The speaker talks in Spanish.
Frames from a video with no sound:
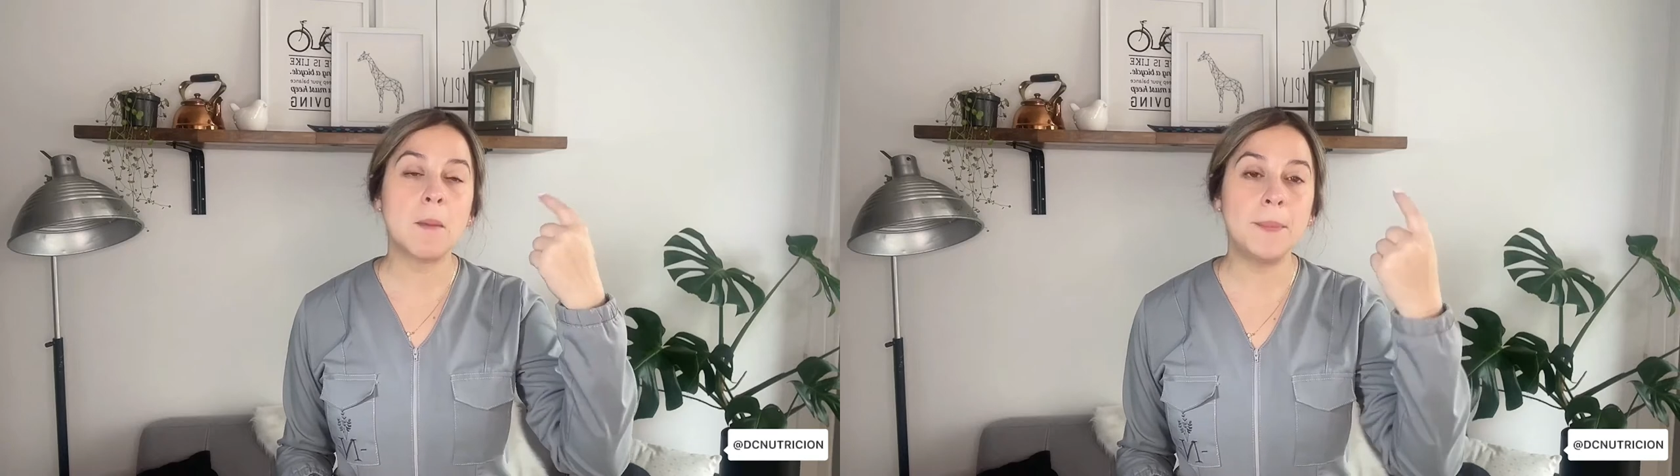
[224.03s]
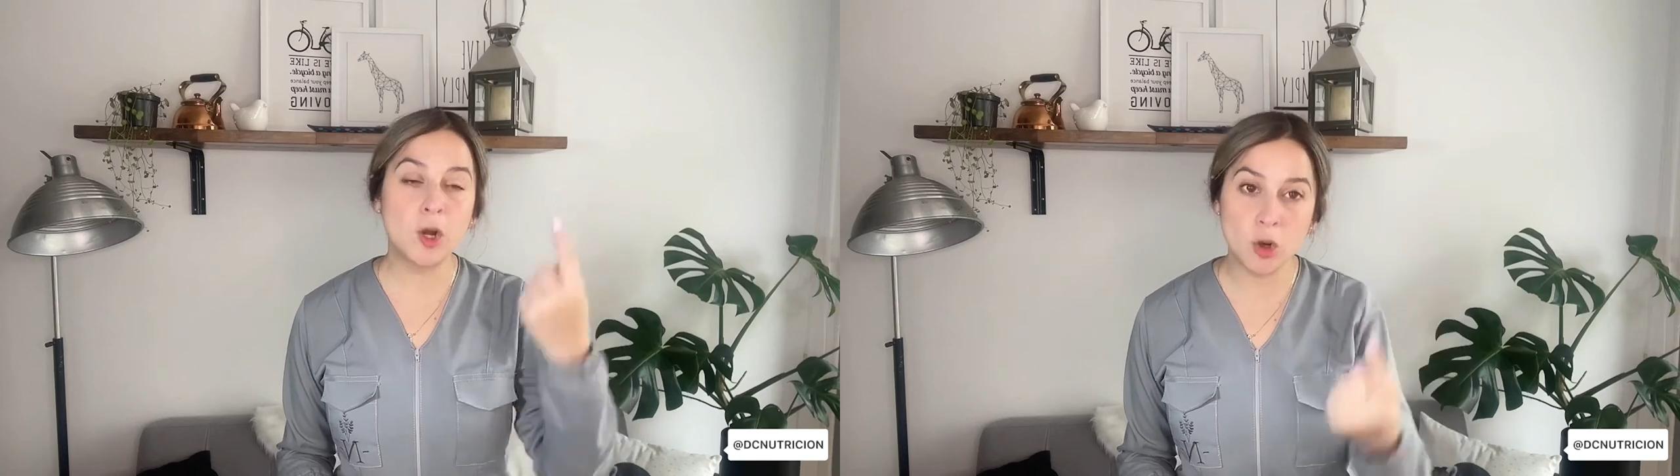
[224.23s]

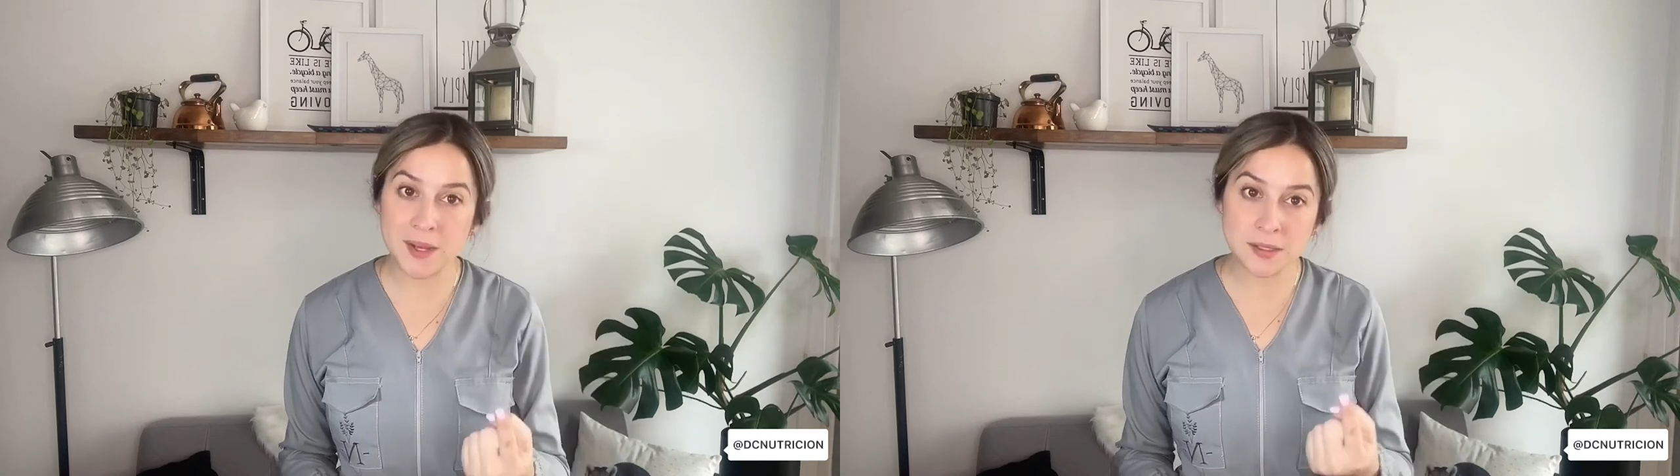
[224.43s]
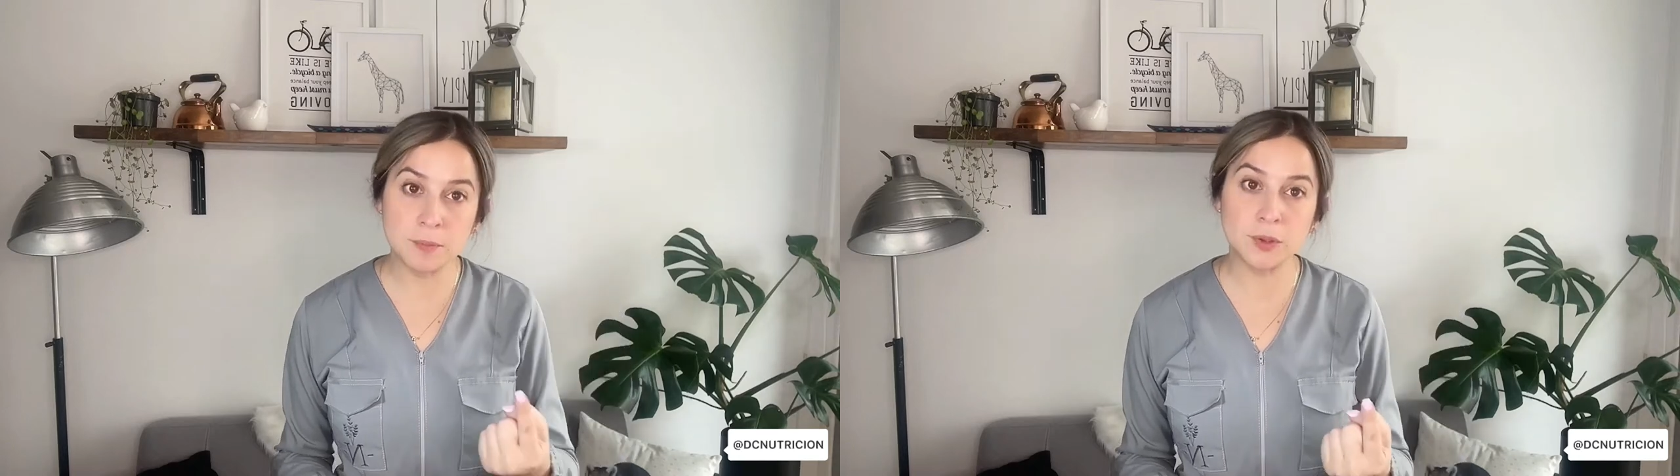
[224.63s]
Pero lo
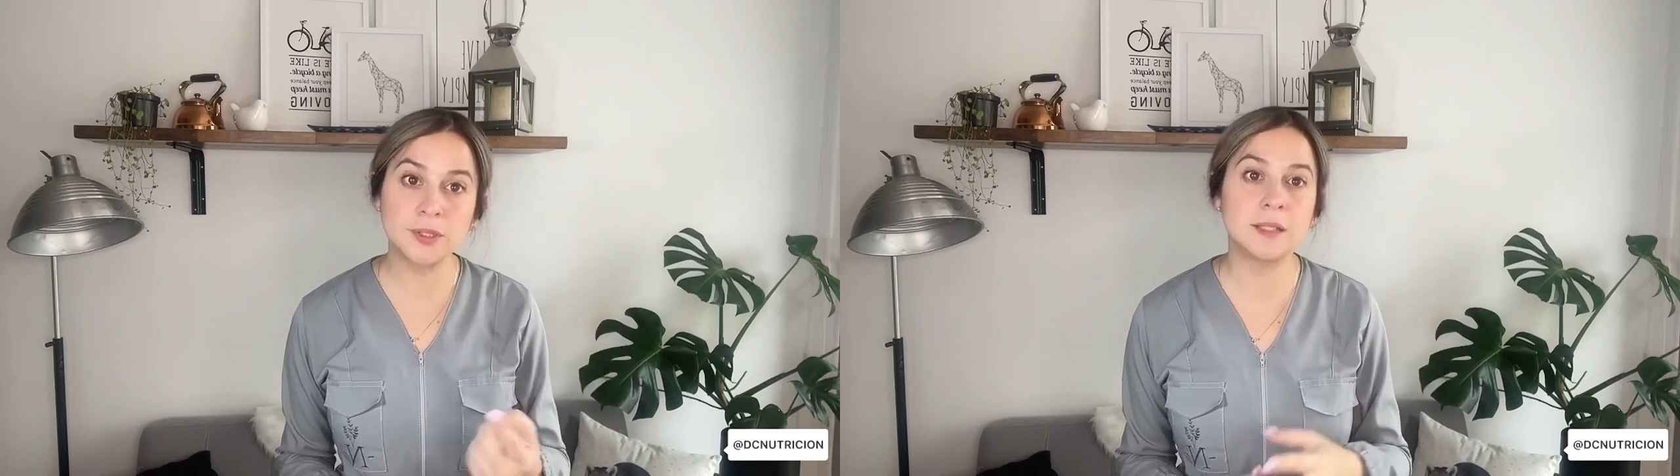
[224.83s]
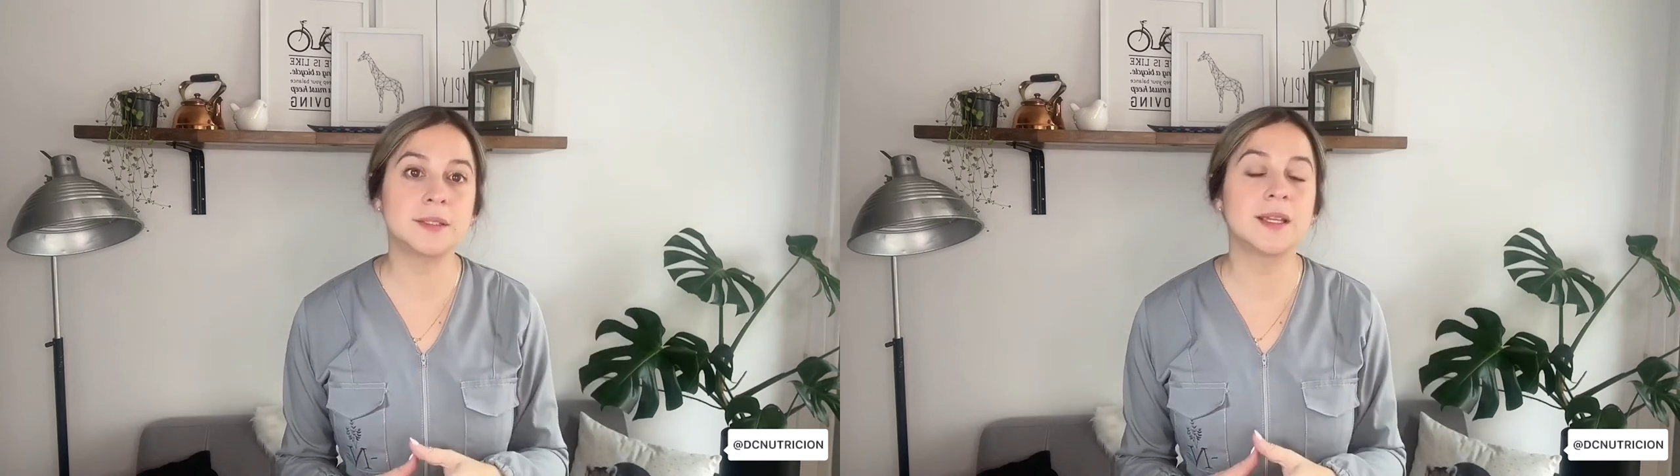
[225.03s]
más
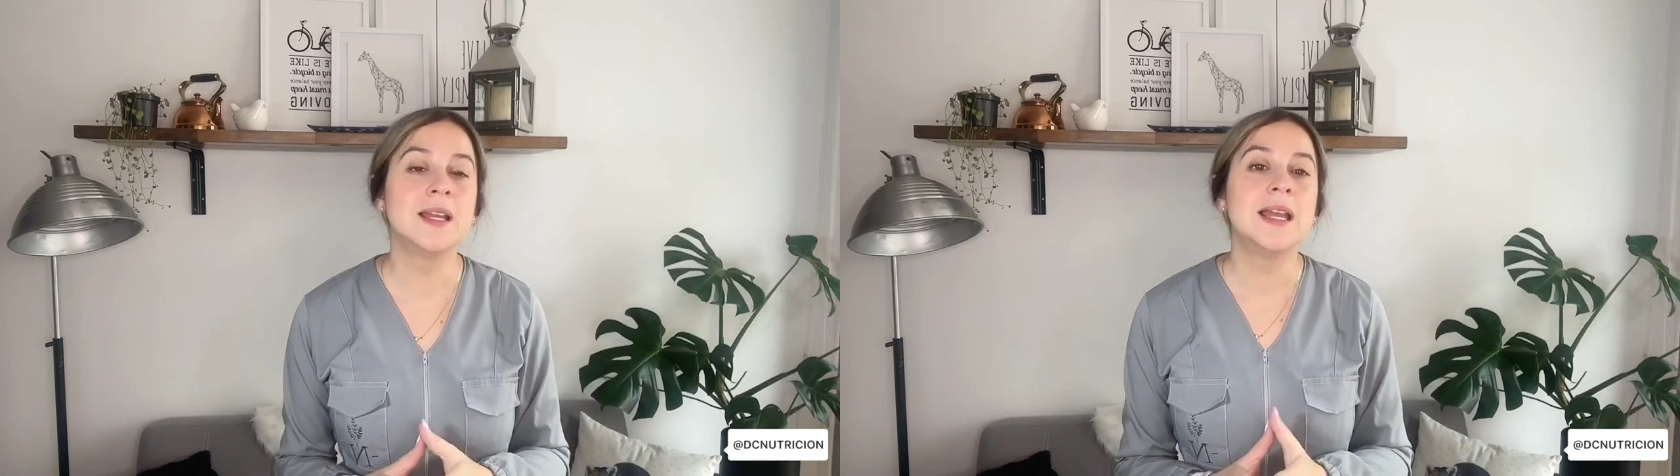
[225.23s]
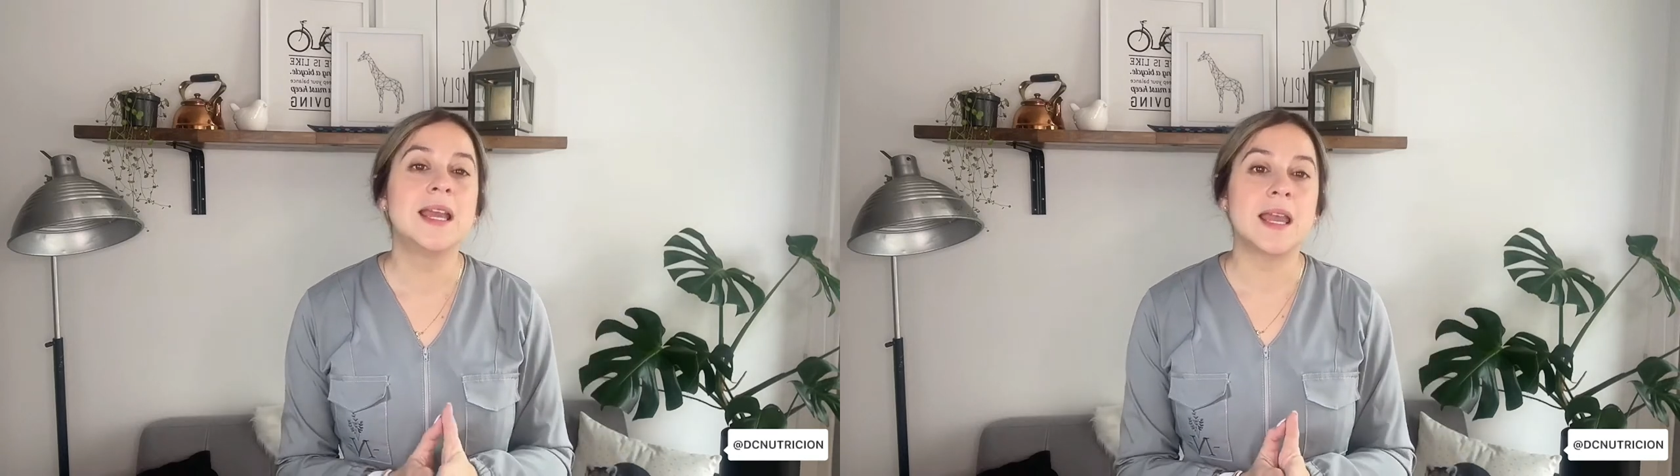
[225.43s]
importante
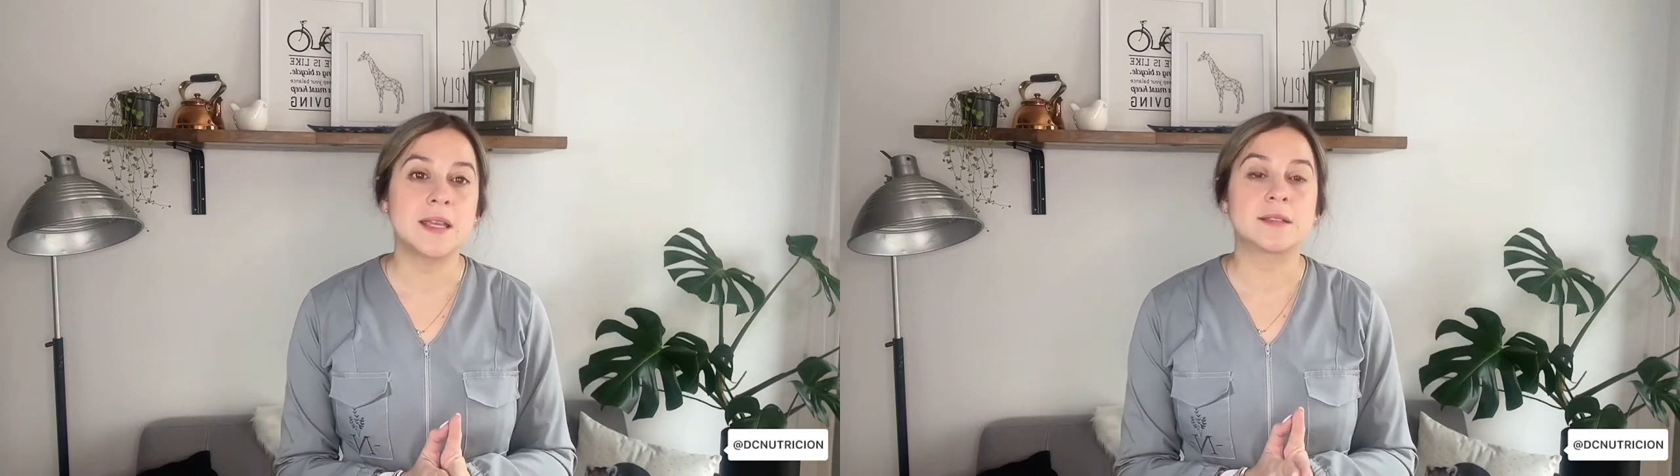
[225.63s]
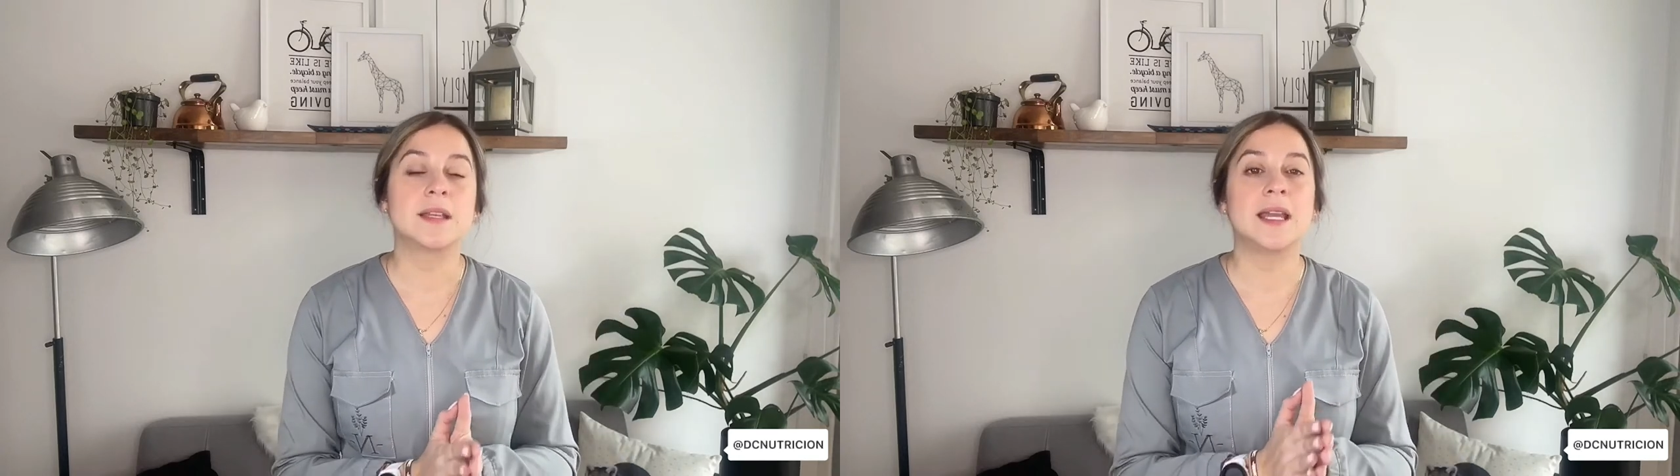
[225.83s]
es,